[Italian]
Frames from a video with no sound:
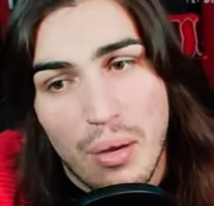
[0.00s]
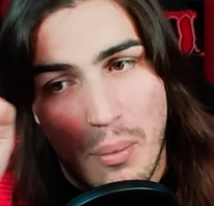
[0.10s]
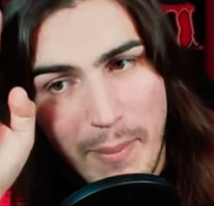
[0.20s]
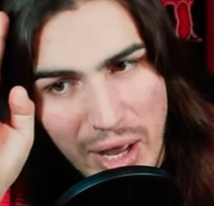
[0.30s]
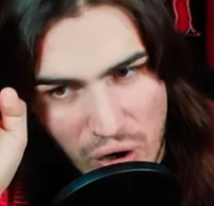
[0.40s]

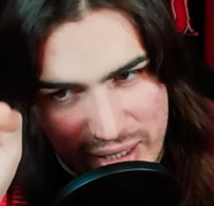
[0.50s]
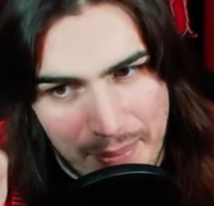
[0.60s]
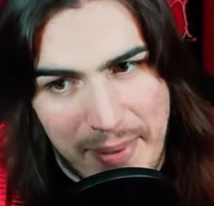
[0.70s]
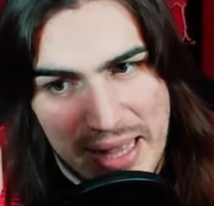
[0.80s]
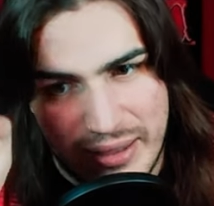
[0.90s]
ma i nodi al
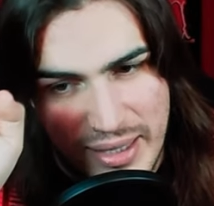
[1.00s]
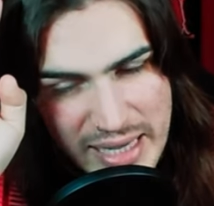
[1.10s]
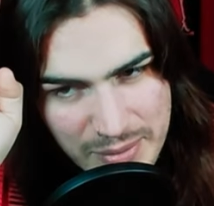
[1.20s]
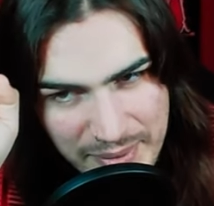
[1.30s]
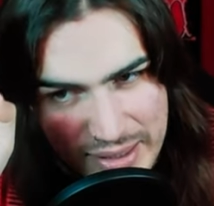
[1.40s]
pettine
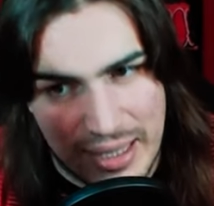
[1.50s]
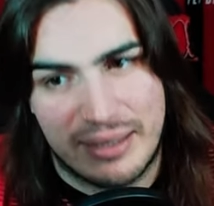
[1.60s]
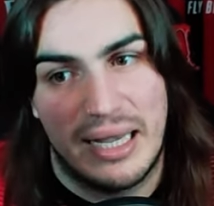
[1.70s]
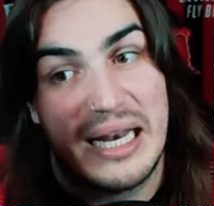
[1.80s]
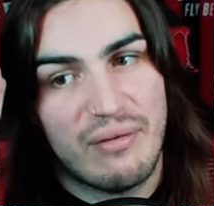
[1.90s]

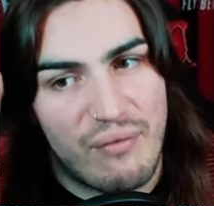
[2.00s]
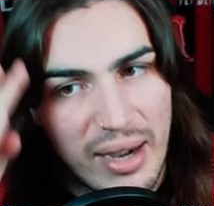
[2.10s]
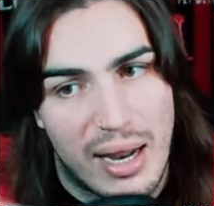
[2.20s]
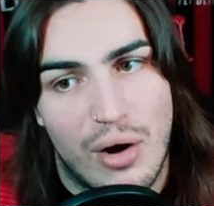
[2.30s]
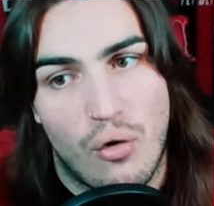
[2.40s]
aspettate che ne
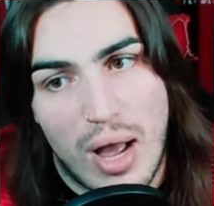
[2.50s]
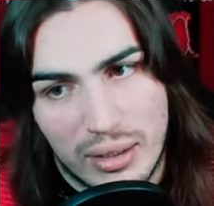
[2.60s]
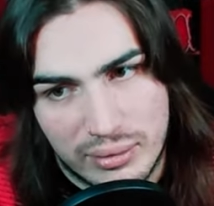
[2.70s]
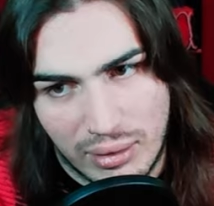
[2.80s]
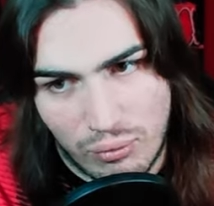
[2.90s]
verranno
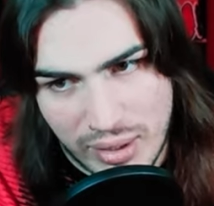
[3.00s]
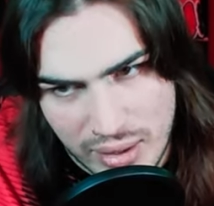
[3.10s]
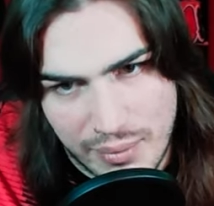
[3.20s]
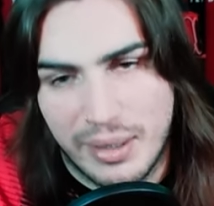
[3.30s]
altri lunedì,